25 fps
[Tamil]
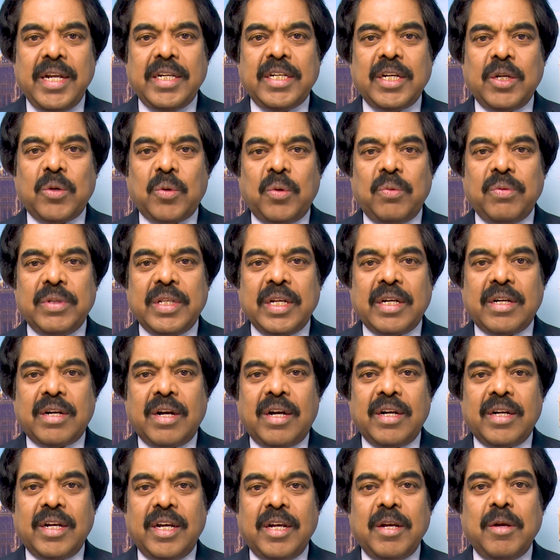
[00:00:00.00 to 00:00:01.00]

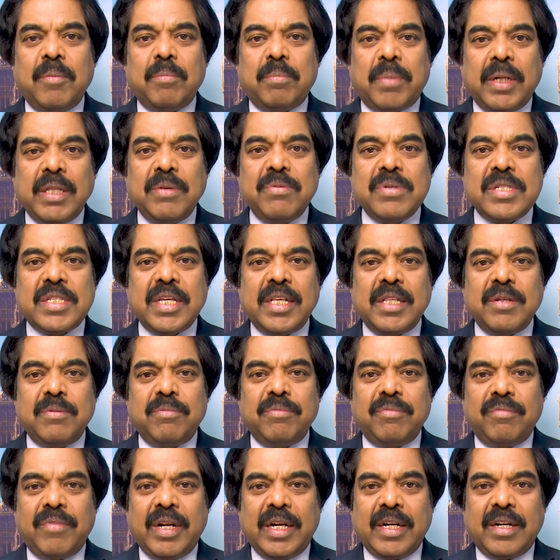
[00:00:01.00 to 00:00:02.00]
ஏற்றிக்கொள்வதற்காக பதிவு
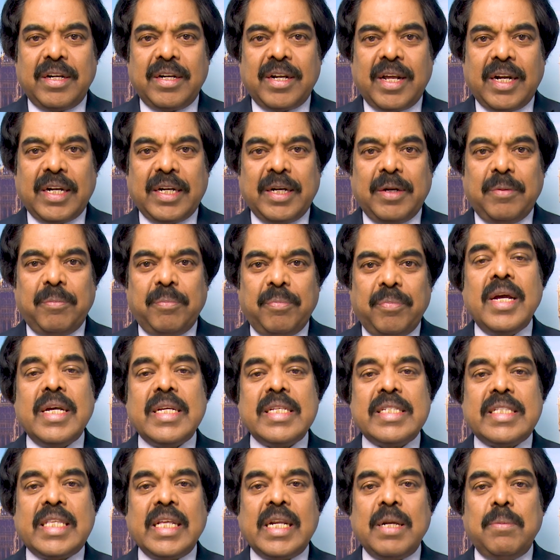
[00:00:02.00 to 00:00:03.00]
செய்தும் வருகின்றார்கள்
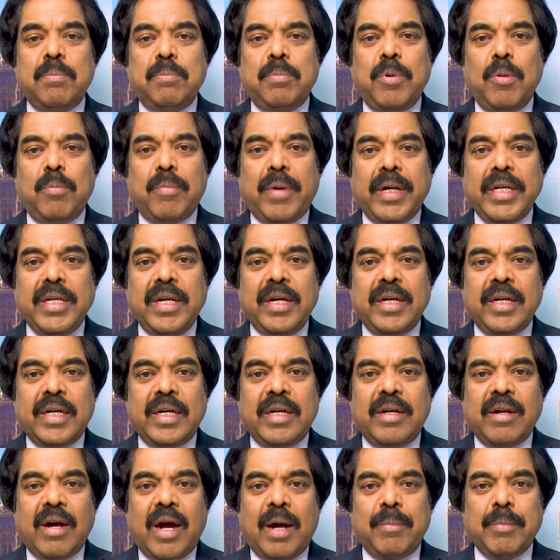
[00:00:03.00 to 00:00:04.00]
சிறப்பு
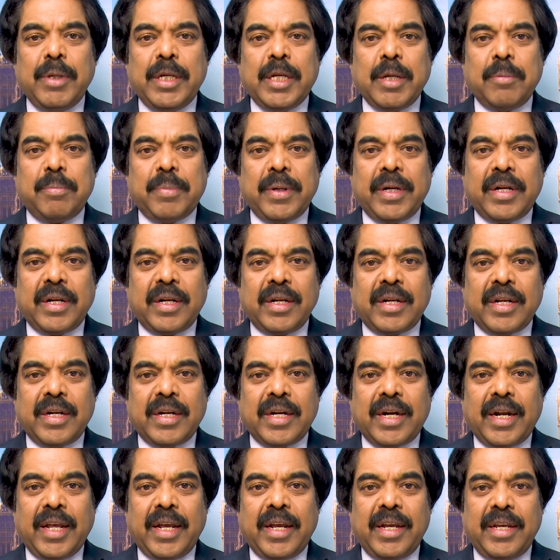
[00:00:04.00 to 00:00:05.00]
மையங்கள்
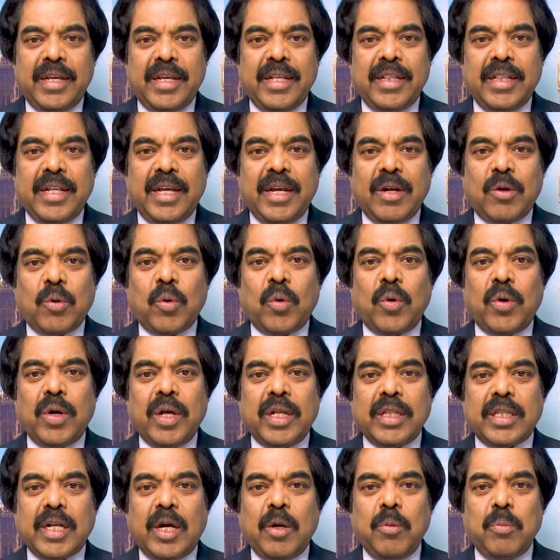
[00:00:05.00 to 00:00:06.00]
அமைக்கப்பட்டிருக்கின்றன இந்த கொரோனா
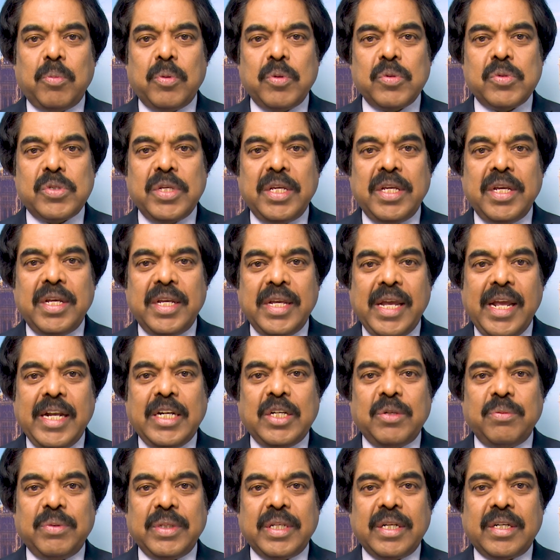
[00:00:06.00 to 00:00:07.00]
தடுப்பூசி
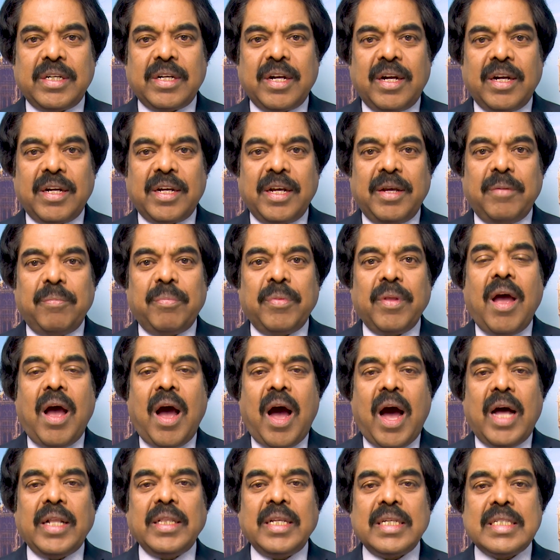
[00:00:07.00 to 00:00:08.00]
ஏற்றுவதற்காக
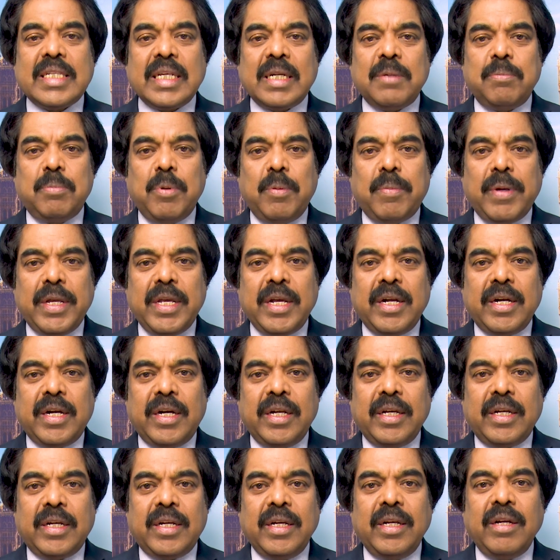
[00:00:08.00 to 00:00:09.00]
அந்த சிறப்பு
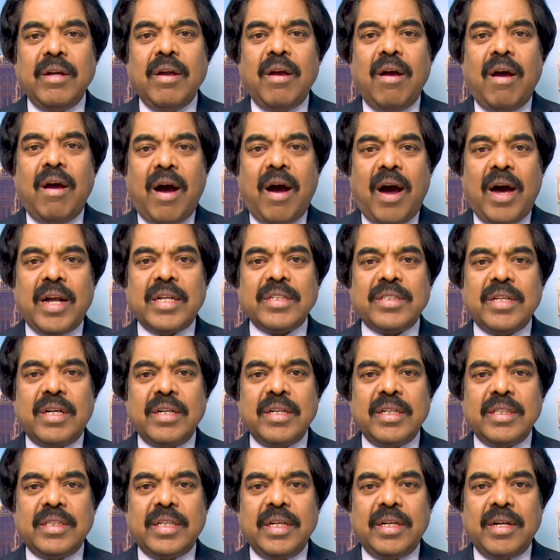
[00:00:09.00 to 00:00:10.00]
மையங்களுக்கு
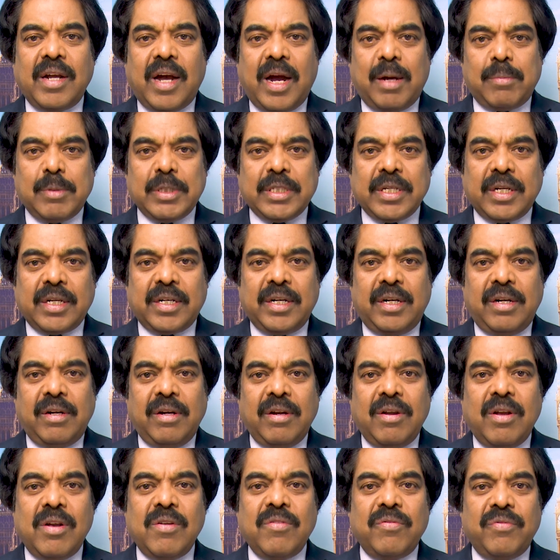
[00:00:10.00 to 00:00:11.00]
அரசாங்கத்தின் அமைச்சர்கள்
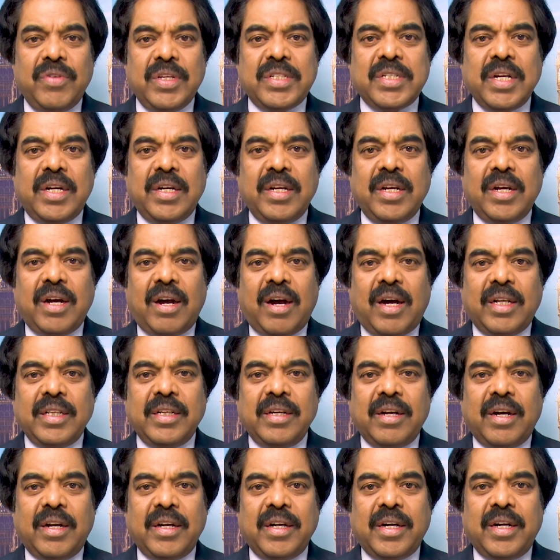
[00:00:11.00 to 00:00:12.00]
விசேட
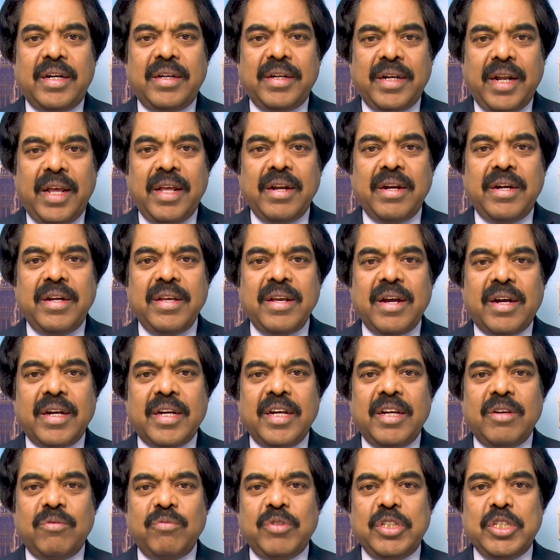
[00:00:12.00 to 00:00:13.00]
அதிகாரிகள்
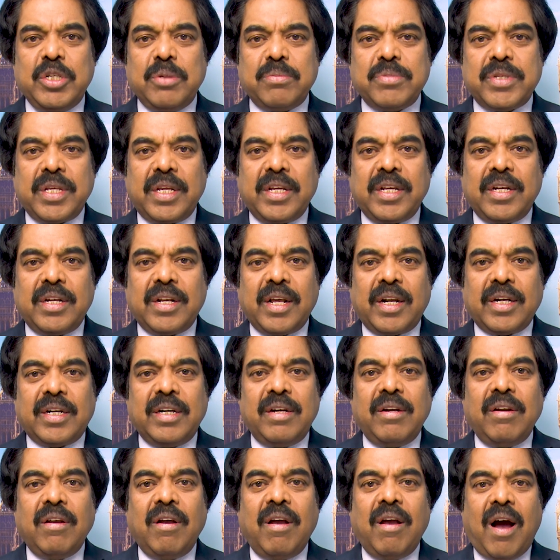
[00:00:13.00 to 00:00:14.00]
நேரடியாக விஜயம்
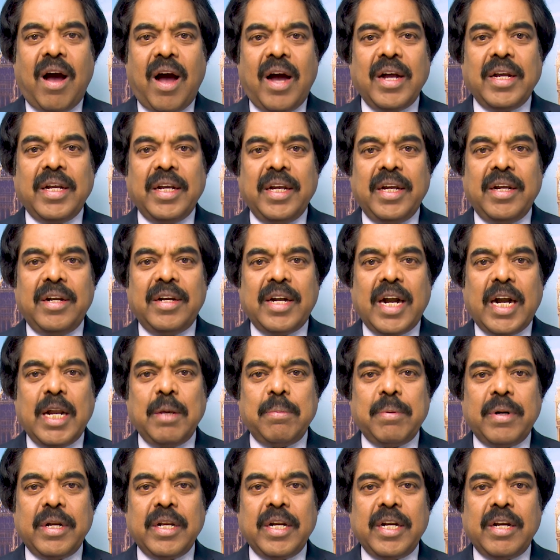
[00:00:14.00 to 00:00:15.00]
செய்கின்றார்கள் அங்கு
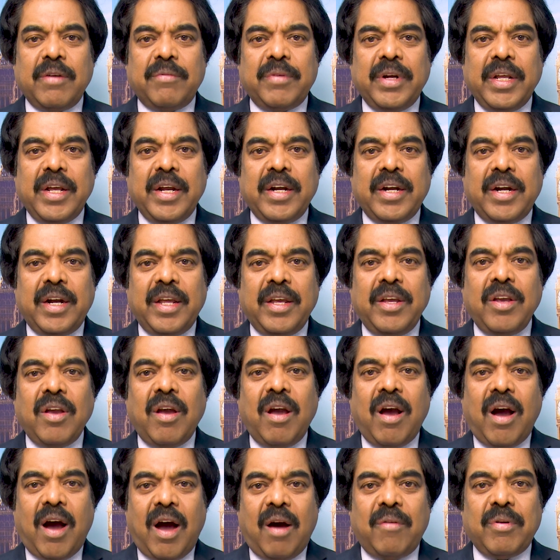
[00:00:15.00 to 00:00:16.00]
நடைபெறுகின்ற விடயங்களை
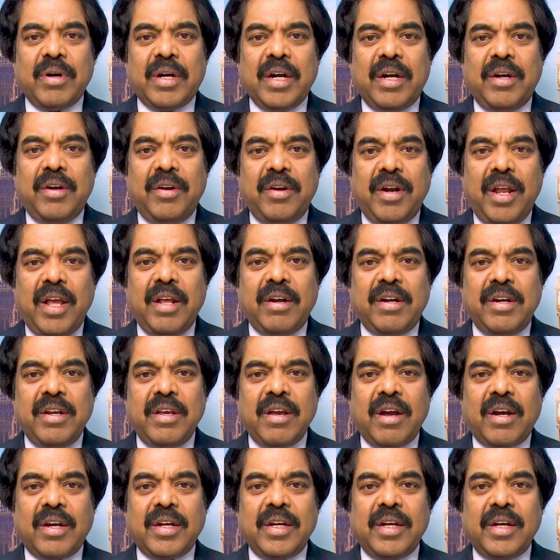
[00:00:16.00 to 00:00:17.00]
அவர்கள்
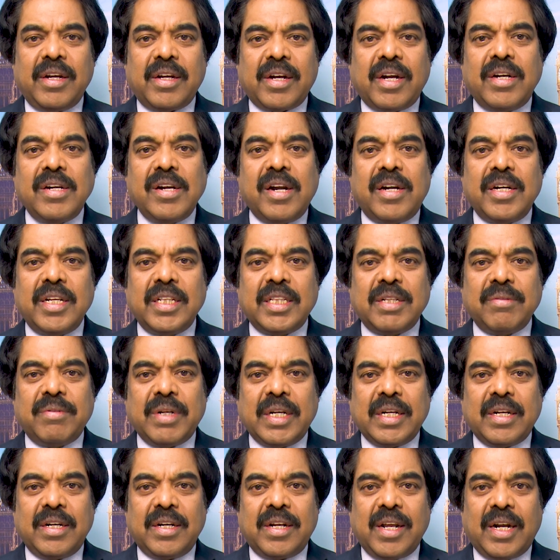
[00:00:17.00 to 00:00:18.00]
நேரடியாக கண்காணித்து
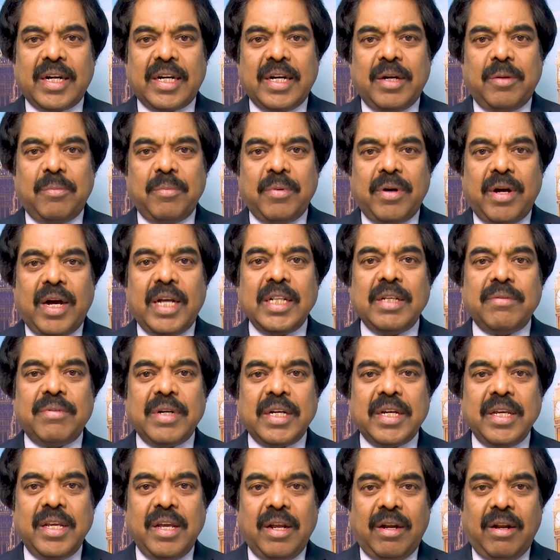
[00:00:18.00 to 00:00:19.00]
வருகின்றார்கள் அந்த
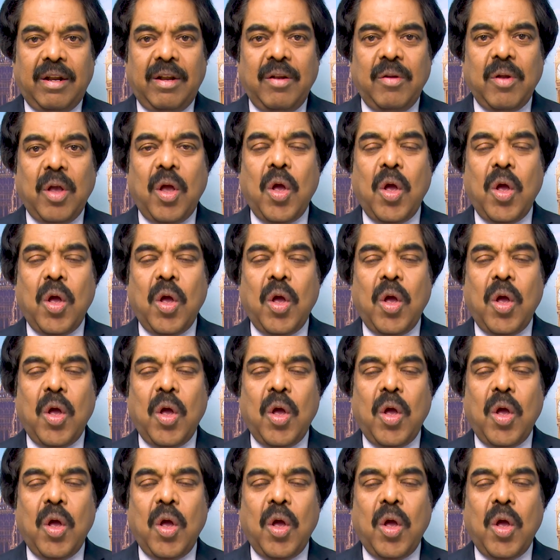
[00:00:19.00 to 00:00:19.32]
வகையில்